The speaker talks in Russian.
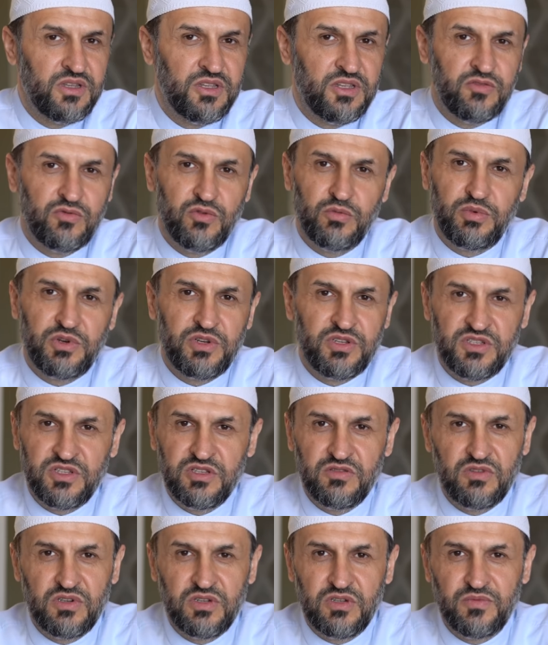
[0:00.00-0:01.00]
его
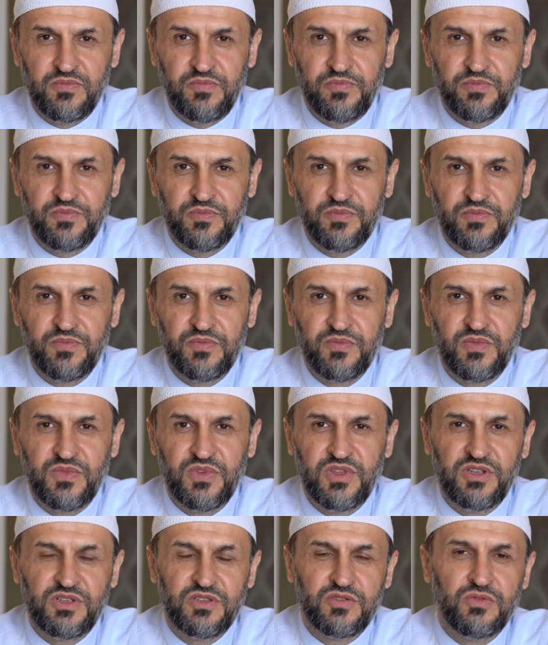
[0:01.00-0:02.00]
призыва
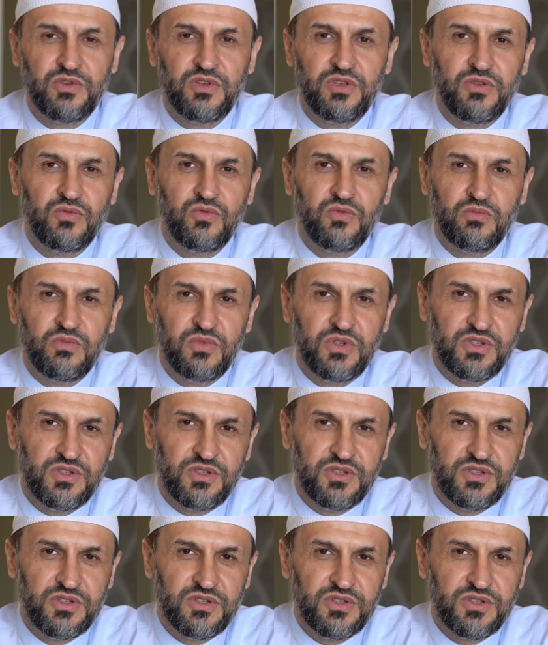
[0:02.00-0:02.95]
своей уммы,